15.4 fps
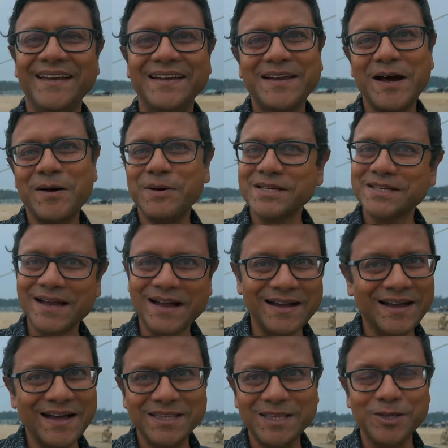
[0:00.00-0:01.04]
এটা আমার
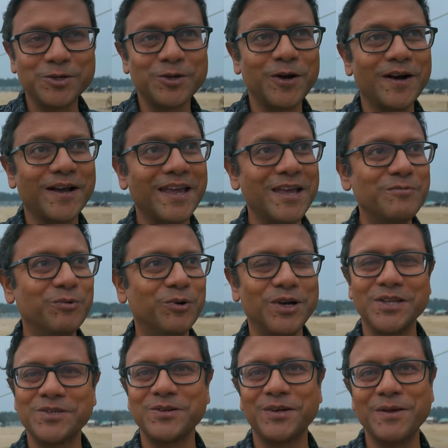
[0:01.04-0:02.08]
সাংঘাতিক শখ এই
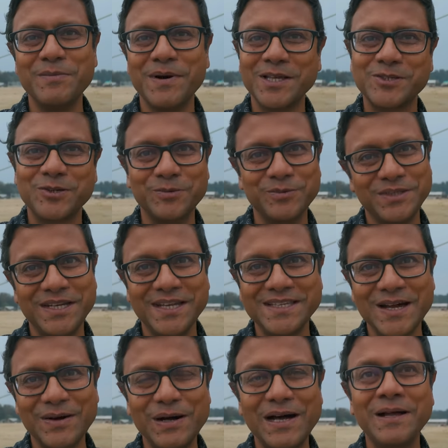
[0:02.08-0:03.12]
বোটে চড়ে মাছ সমুদ্রে
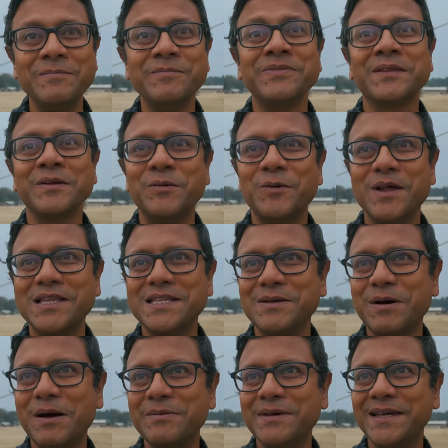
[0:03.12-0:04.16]
যাওয়া ওরা
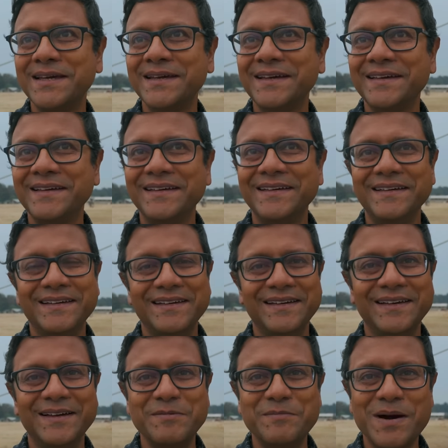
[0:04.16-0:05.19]
যেভাবে
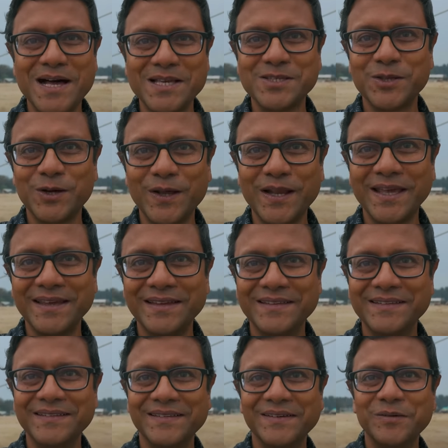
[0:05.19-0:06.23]
মাছ ধরে
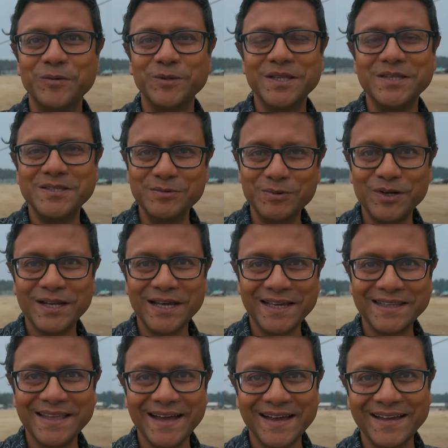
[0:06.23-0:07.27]
ওদের
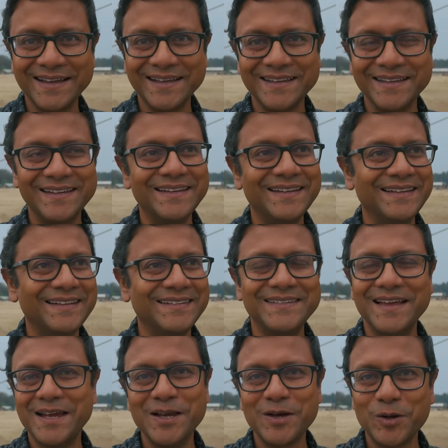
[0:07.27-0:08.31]
জীবনটাকে দেখা
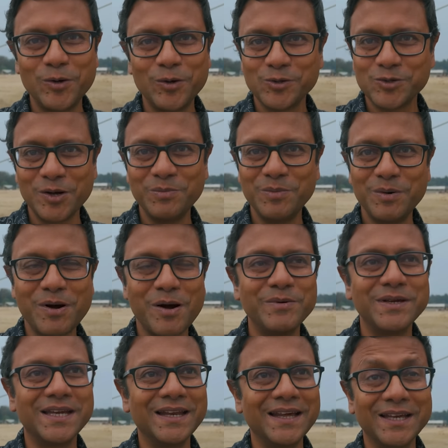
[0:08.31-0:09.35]
জানি না কখনো সম্ভব
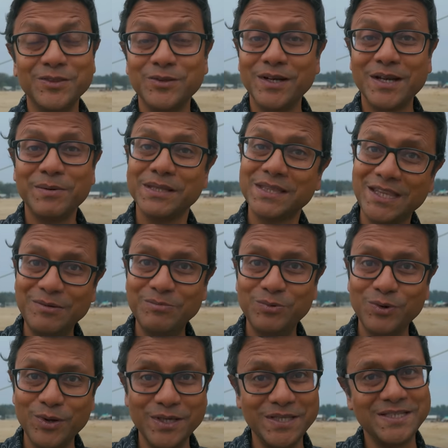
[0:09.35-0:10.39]
হবে কিনা কিন্তু এটা আমার
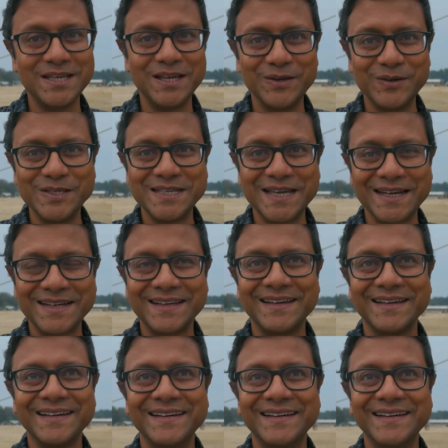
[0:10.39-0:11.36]
তীব্র ইচ্ছে রয়েছে একটা